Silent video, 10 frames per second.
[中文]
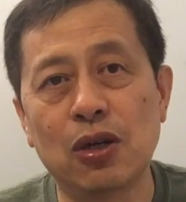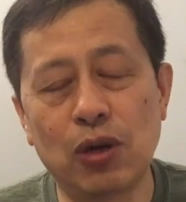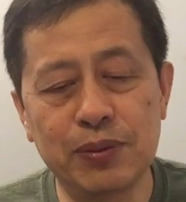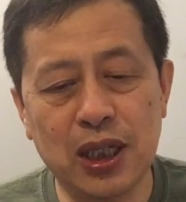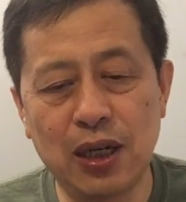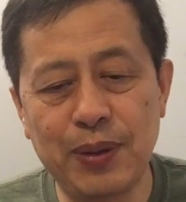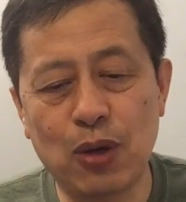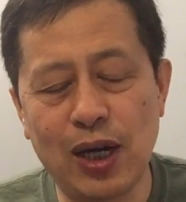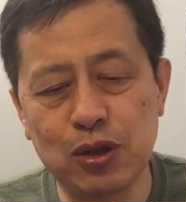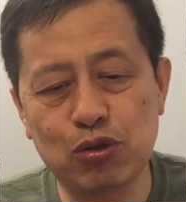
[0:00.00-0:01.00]
我们特别
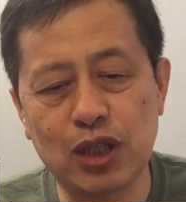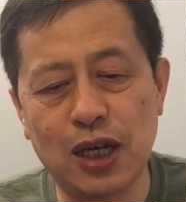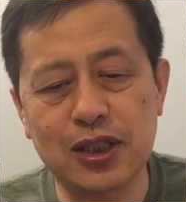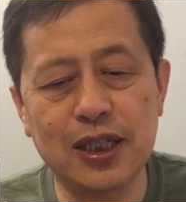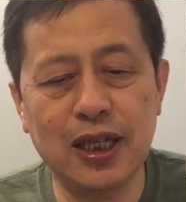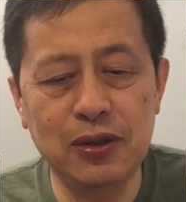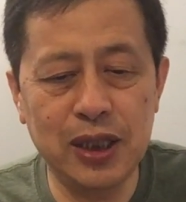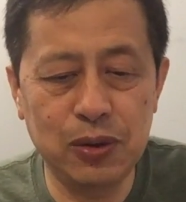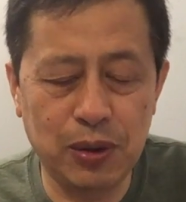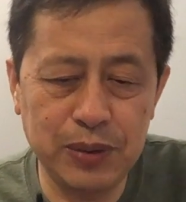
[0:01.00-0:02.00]
关注到这一点，因
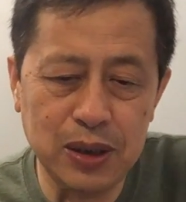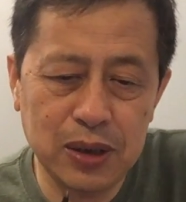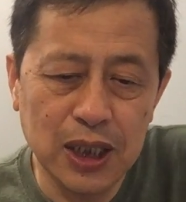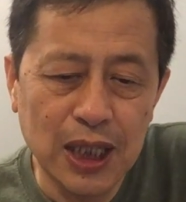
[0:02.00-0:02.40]
为我们